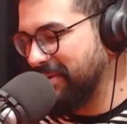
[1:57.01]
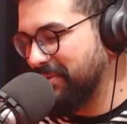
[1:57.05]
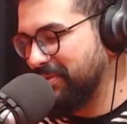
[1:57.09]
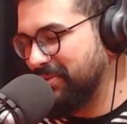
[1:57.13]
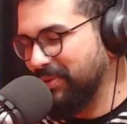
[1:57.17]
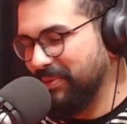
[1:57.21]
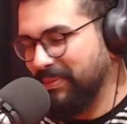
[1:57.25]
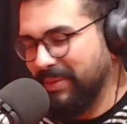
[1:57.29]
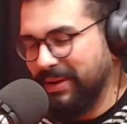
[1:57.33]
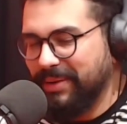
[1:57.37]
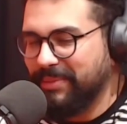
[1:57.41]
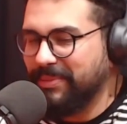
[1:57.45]
Eu
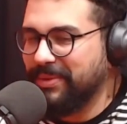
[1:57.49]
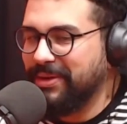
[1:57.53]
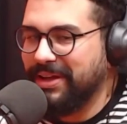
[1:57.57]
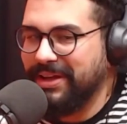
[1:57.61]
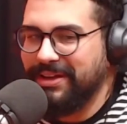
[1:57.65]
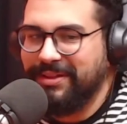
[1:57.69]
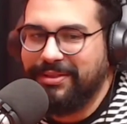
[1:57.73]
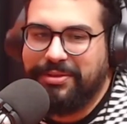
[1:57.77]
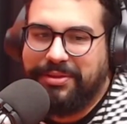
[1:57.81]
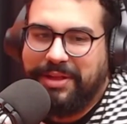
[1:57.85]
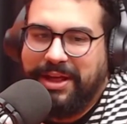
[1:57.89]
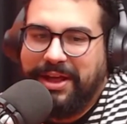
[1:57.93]
só me lembro
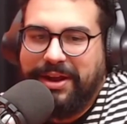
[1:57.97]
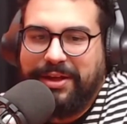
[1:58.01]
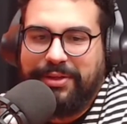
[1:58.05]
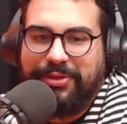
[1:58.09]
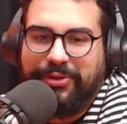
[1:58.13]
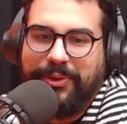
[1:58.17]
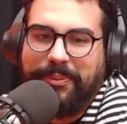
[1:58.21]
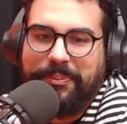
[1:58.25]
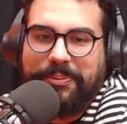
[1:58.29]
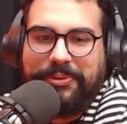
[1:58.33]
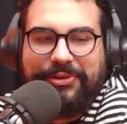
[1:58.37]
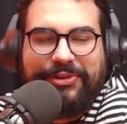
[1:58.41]
que era
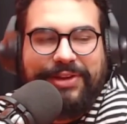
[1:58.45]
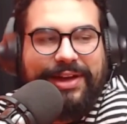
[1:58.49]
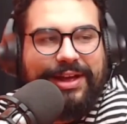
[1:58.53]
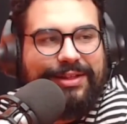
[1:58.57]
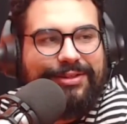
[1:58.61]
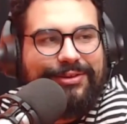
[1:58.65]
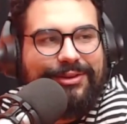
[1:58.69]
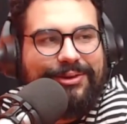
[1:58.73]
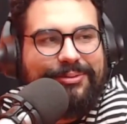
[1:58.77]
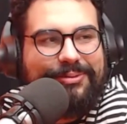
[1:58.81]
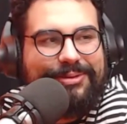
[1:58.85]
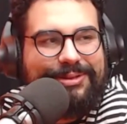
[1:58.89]
só puxar
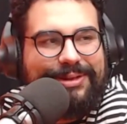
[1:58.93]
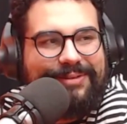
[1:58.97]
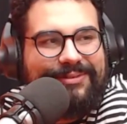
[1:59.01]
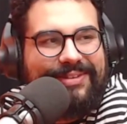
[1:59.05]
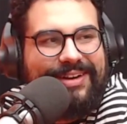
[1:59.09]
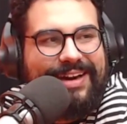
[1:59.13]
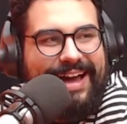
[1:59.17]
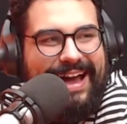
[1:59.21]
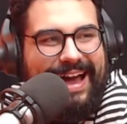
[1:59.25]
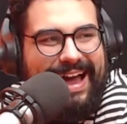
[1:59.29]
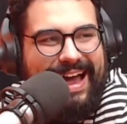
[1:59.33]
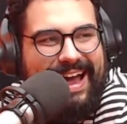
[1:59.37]
isso e já começava.
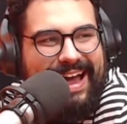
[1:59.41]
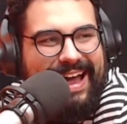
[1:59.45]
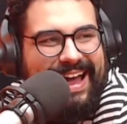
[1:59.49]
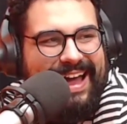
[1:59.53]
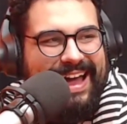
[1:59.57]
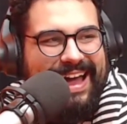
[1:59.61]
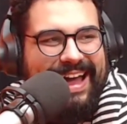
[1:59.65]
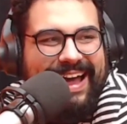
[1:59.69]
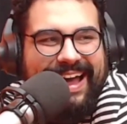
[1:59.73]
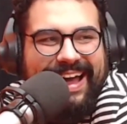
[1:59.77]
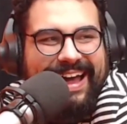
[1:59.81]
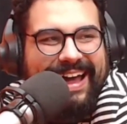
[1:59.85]

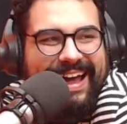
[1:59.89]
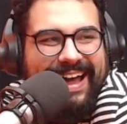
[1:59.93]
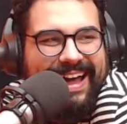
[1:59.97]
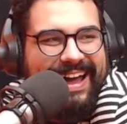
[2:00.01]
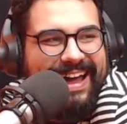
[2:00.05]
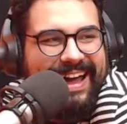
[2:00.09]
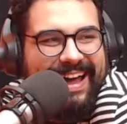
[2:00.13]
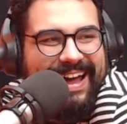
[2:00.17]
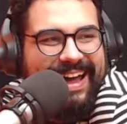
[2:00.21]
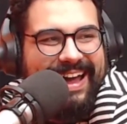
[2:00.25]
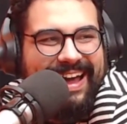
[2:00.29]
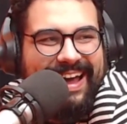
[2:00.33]

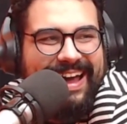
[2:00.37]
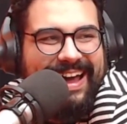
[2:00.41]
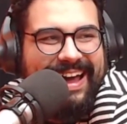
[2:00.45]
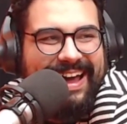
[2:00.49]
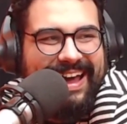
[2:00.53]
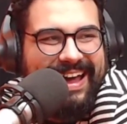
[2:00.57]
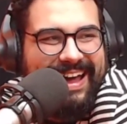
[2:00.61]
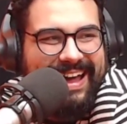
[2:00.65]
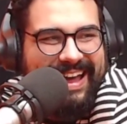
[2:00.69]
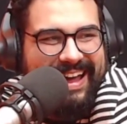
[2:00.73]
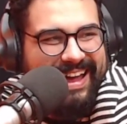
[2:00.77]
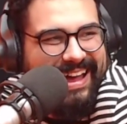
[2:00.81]

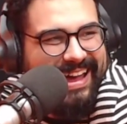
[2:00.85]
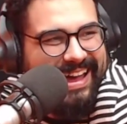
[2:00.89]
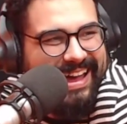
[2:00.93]
Ah!